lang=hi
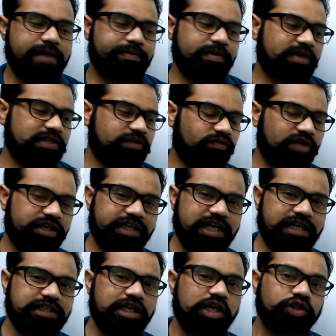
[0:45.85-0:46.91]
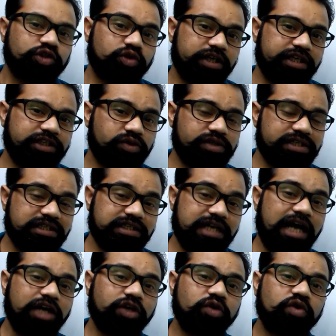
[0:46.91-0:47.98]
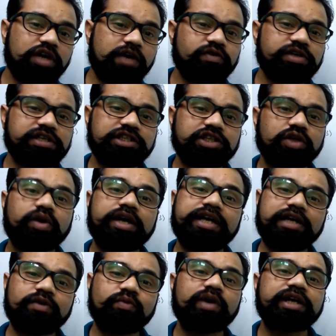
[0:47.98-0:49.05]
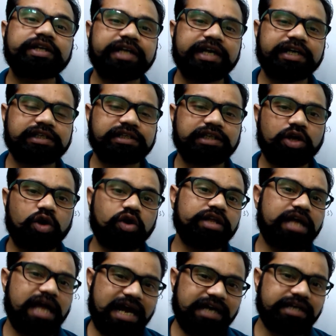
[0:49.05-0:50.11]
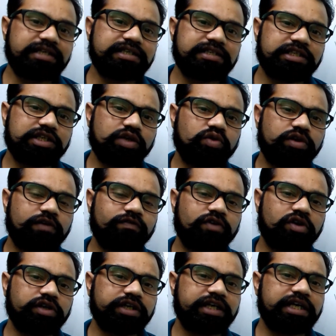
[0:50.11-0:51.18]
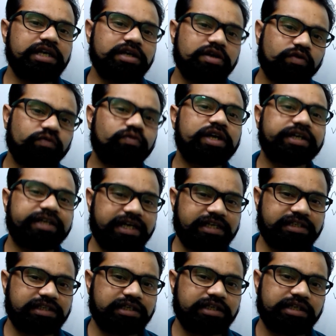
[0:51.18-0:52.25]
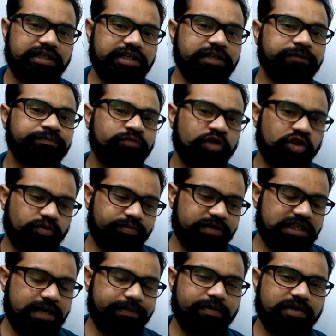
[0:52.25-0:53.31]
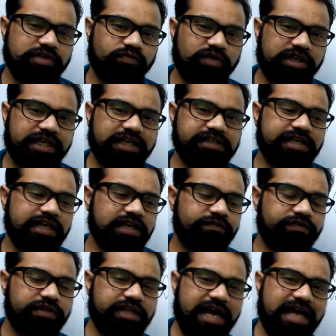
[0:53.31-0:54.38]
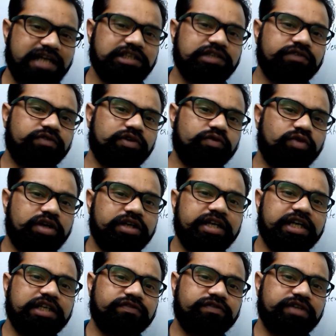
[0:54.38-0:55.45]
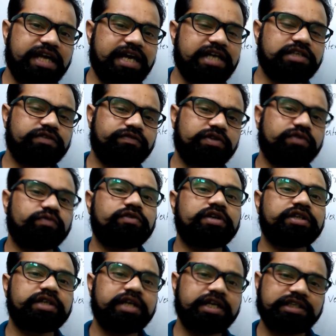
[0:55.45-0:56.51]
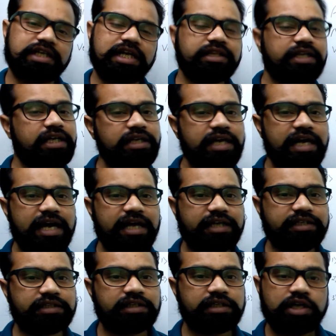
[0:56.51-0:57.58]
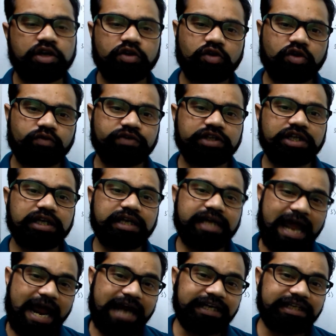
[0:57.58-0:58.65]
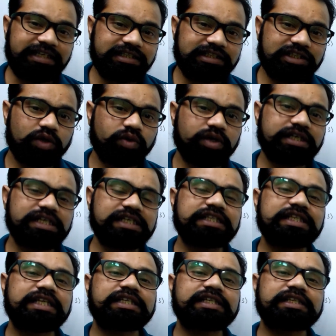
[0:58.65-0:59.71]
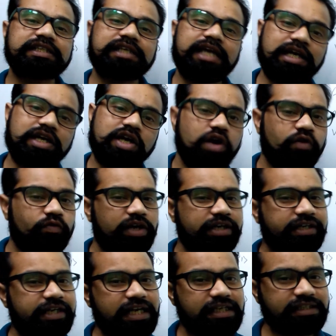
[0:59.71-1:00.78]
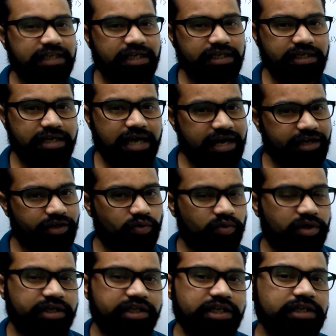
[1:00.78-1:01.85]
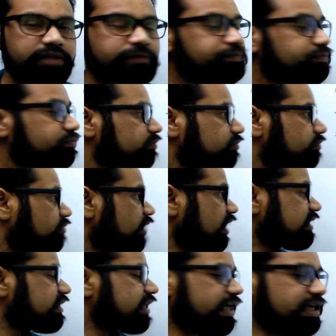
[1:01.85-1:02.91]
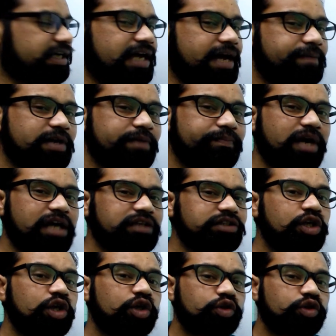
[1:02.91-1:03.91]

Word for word: आपके पास वर्टेक्स जो लेकिन जो स्टार्ट होगा वो किससे होगा एक वर्टेक्स से और एंड किससे होगा वॉक एक वर्टेक्स से ठीक तो मीन्स आपके पास वर्टेक्स आएगा फिर एज फिर वर्टेक्स फिर एज फिर वर्टेक्स एंड देन एज और फिर एंड किससे होगा किसी ना किसी एक वर्टेक्स से ही एंड होगा ठीक सेकेंड है आपके पास